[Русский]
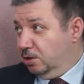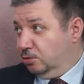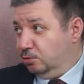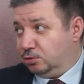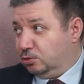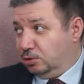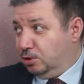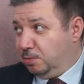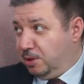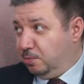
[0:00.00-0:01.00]
ну, стоило
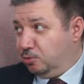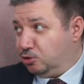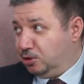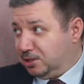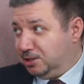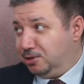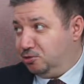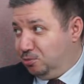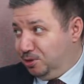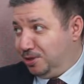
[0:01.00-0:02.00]
прям, можно на
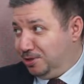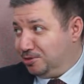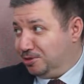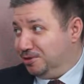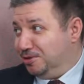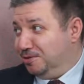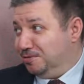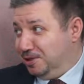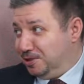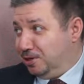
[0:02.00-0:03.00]
сдачу было раньше э,
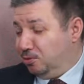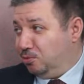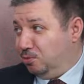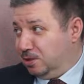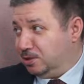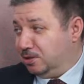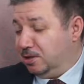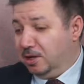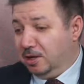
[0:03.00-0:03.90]
взять коробку масок.